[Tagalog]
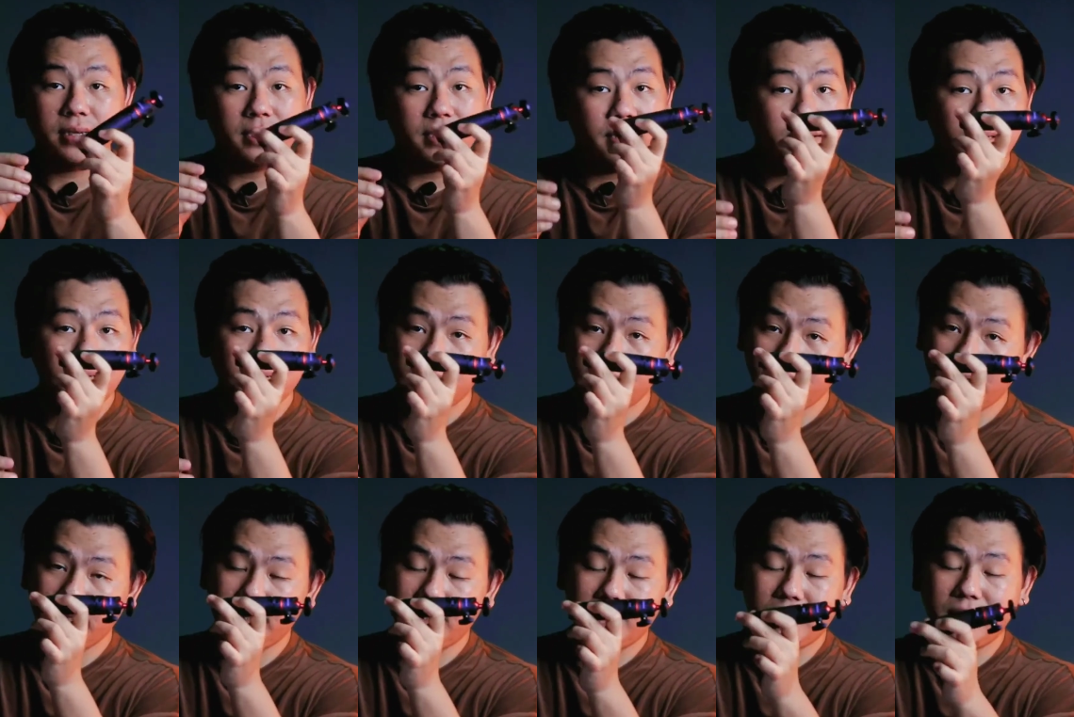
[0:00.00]

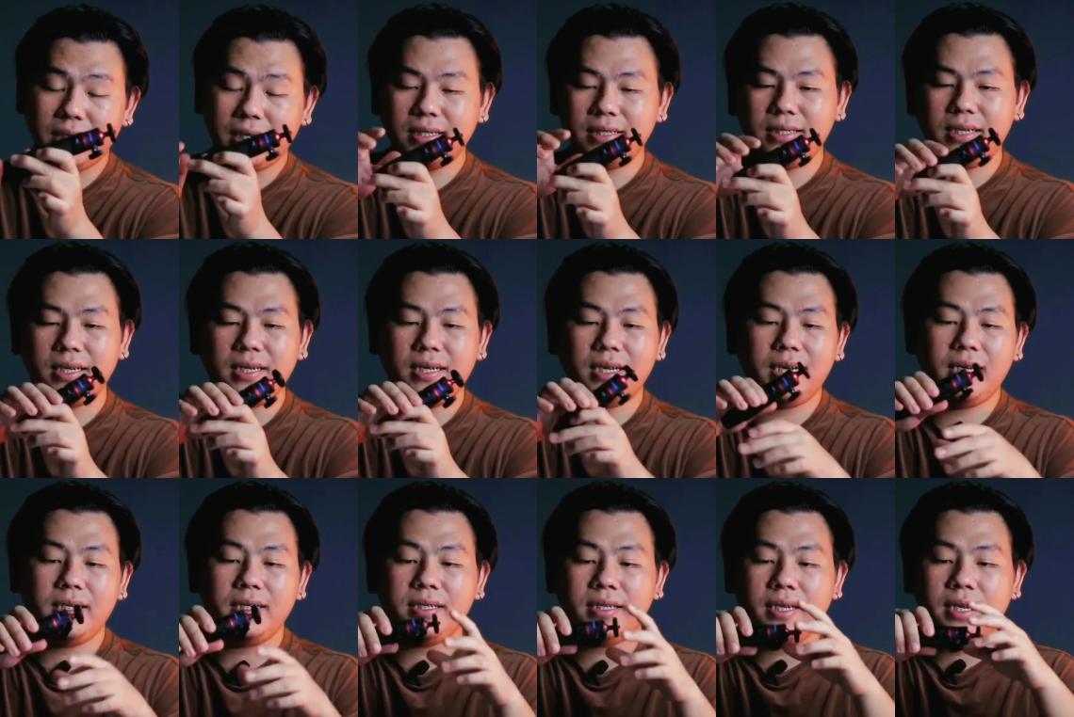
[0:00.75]
6 inches lang siya
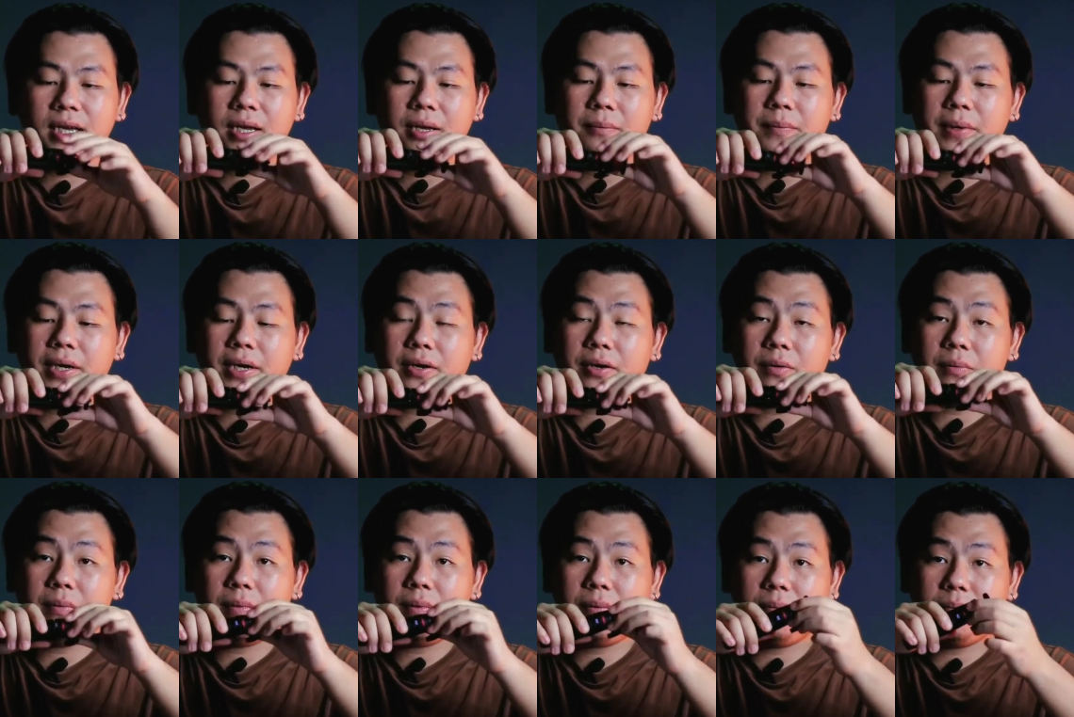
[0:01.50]
guys,
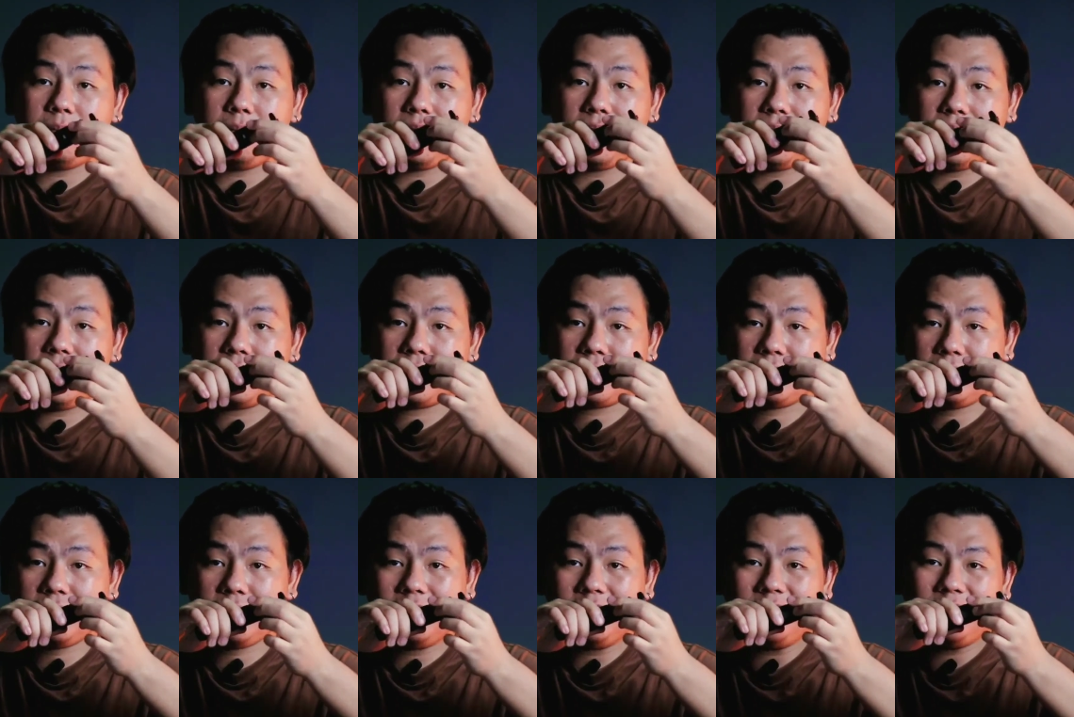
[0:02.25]
pero uh,
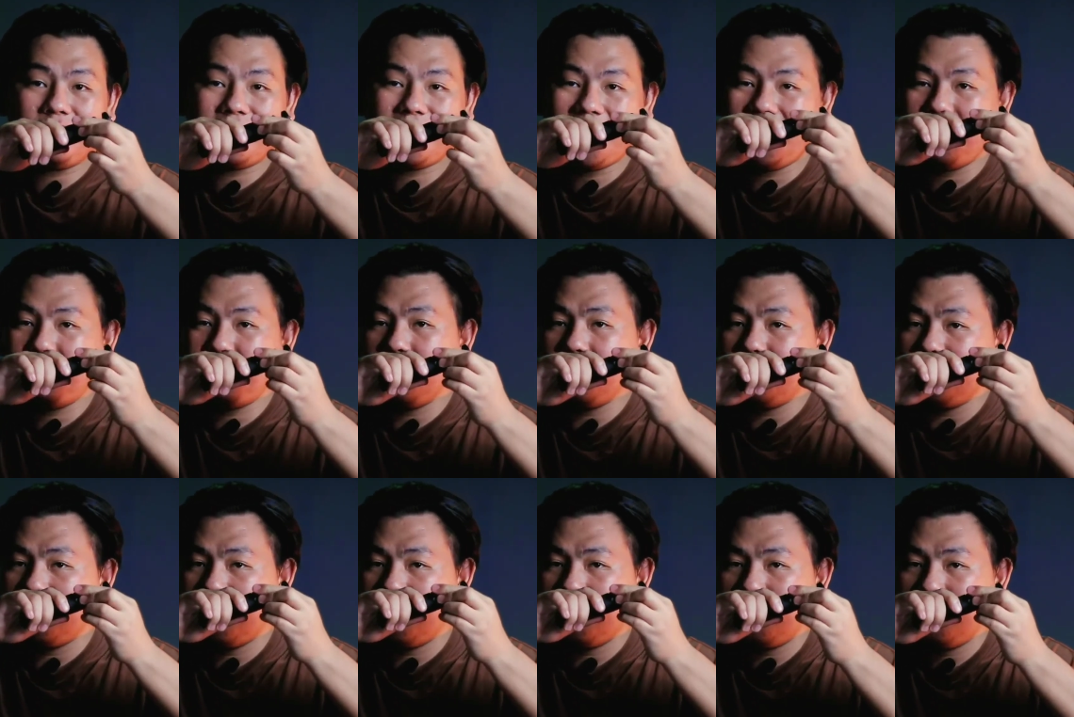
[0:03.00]
extension tripod
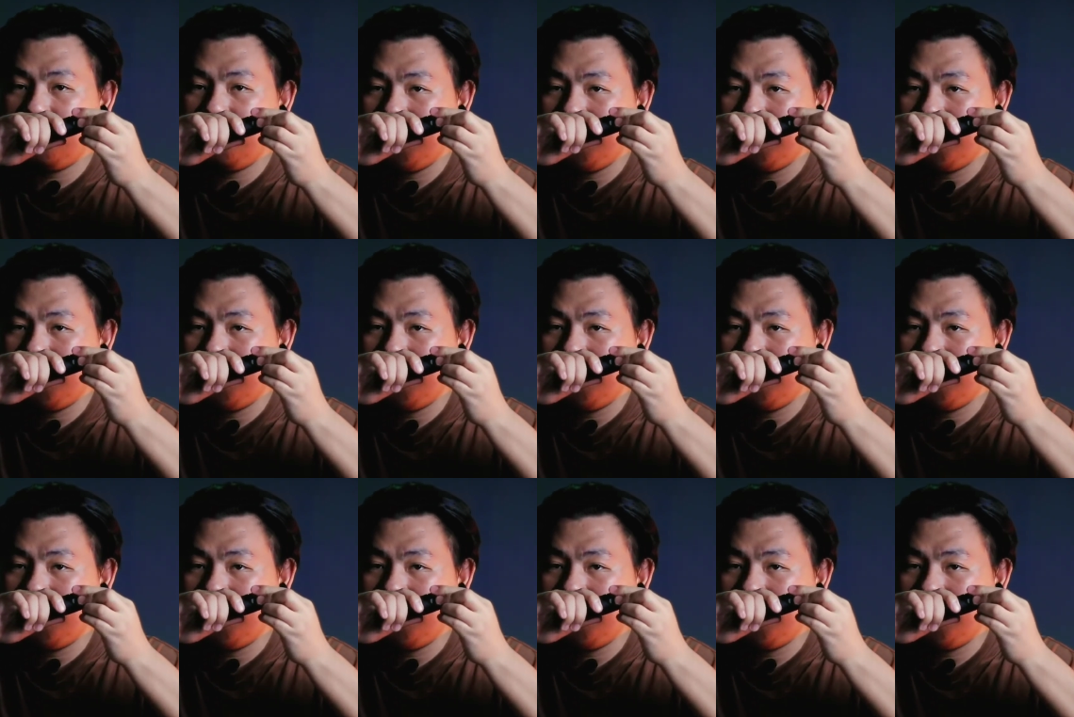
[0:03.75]
siya.